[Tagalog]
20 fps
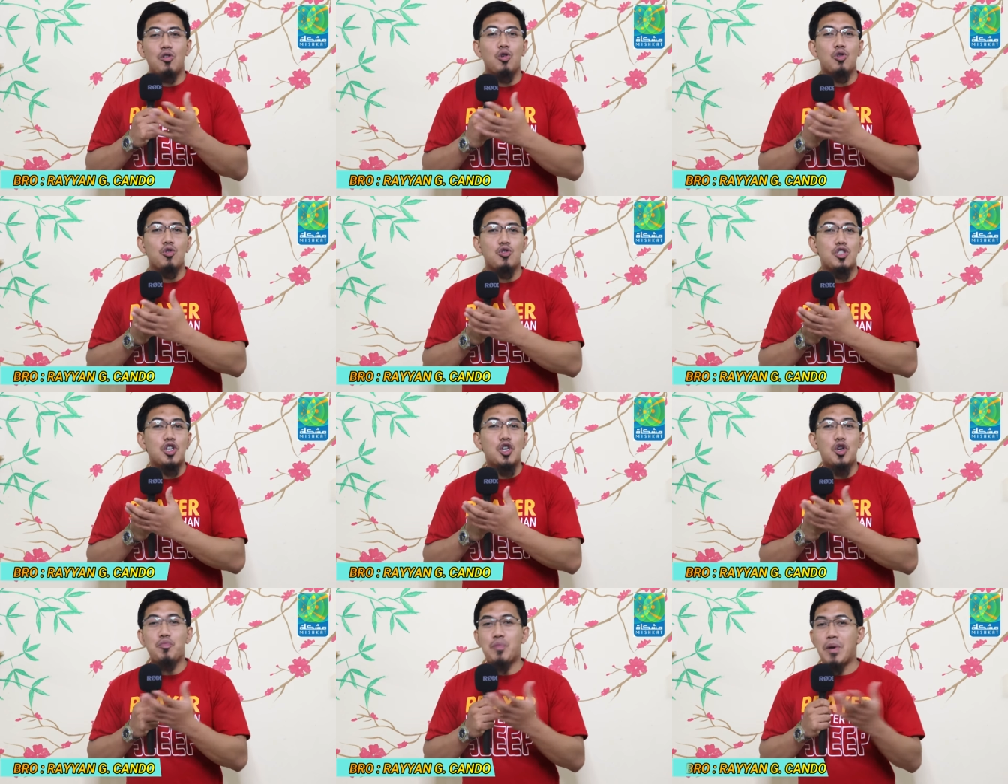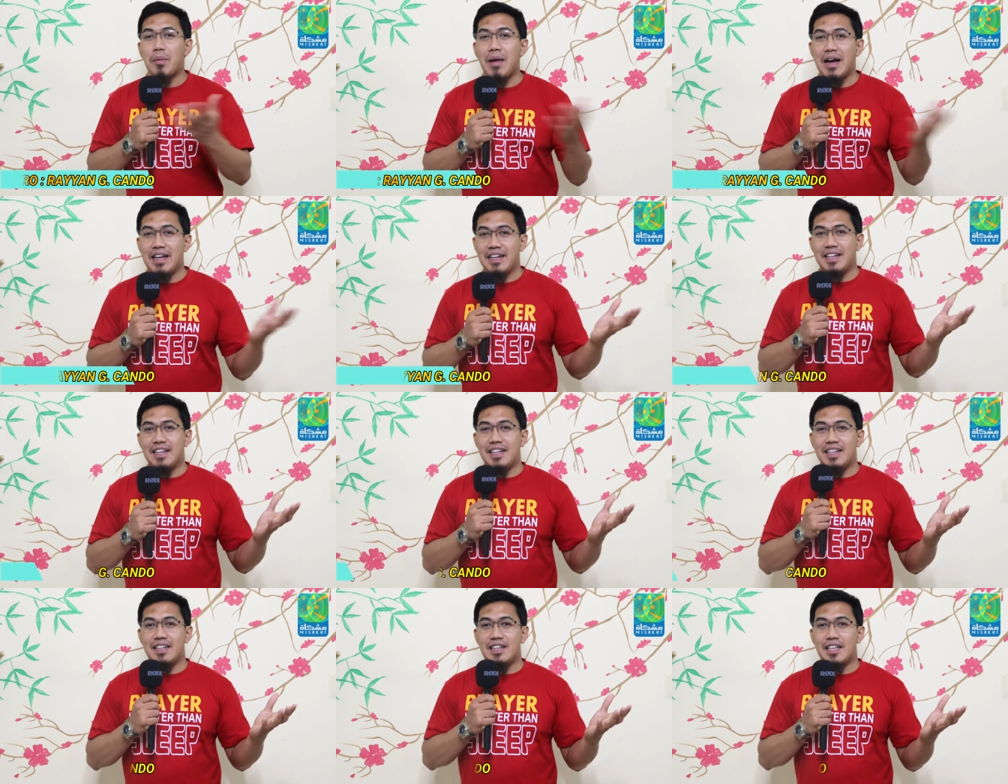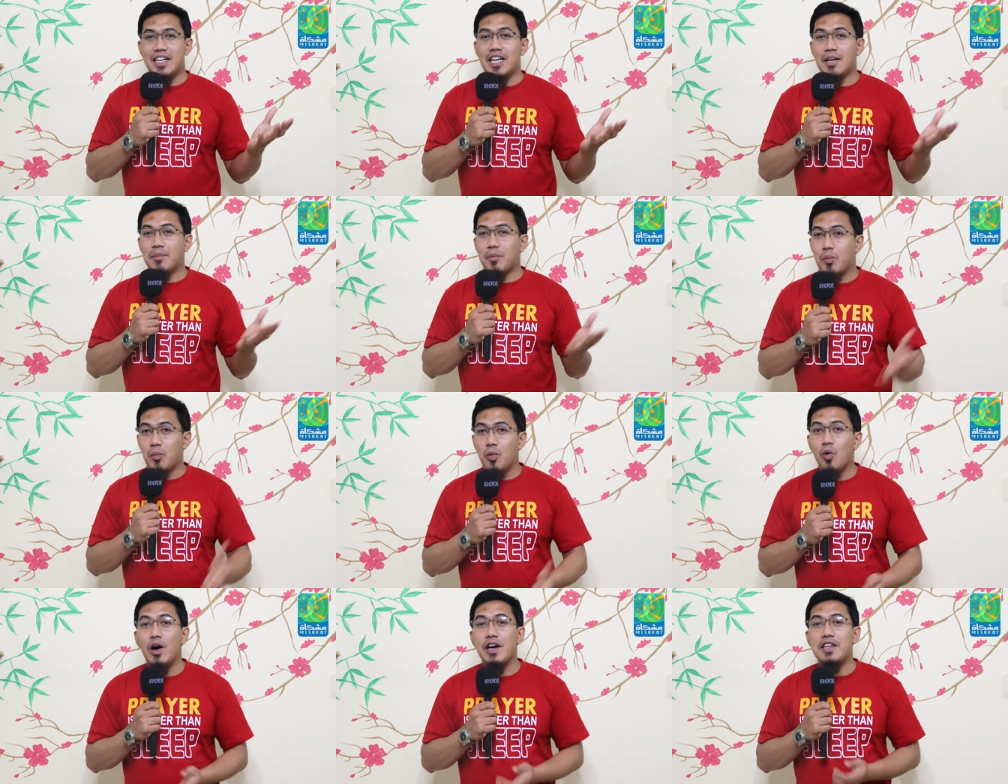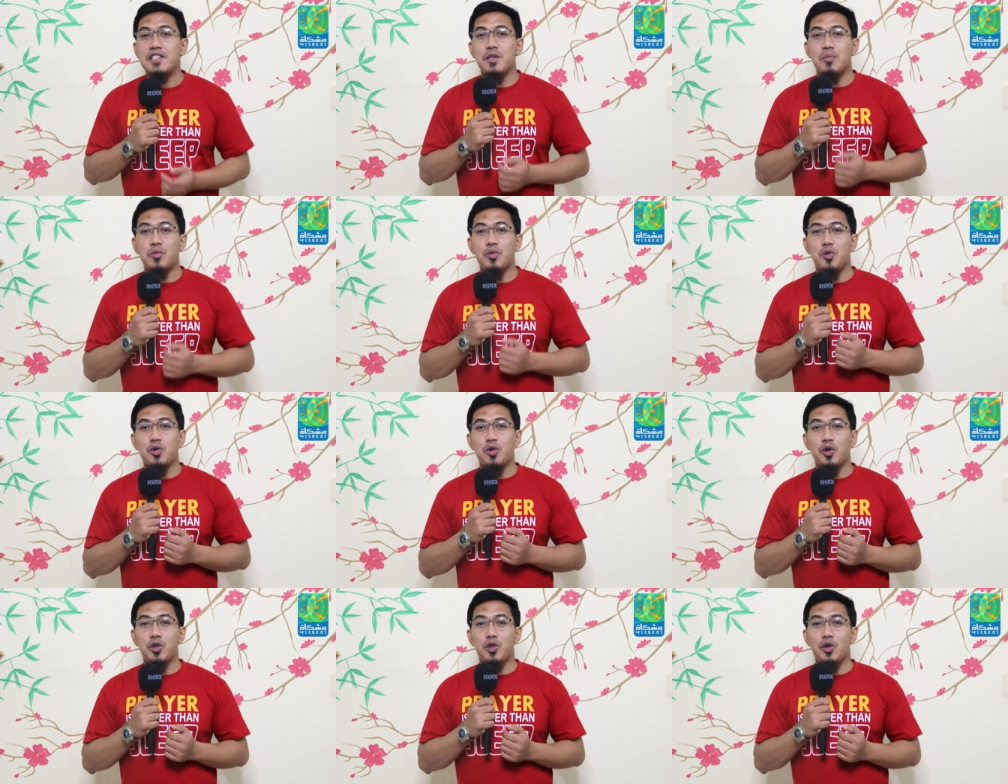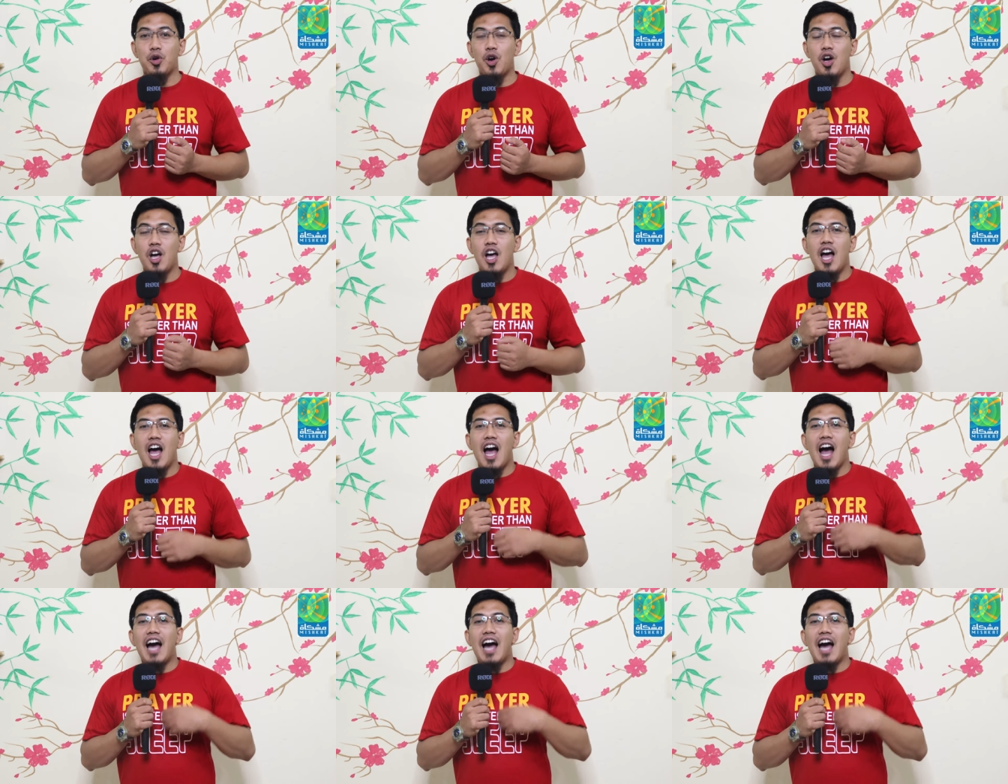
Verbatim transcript: ko sino paman na nabubuhay sa mundong ito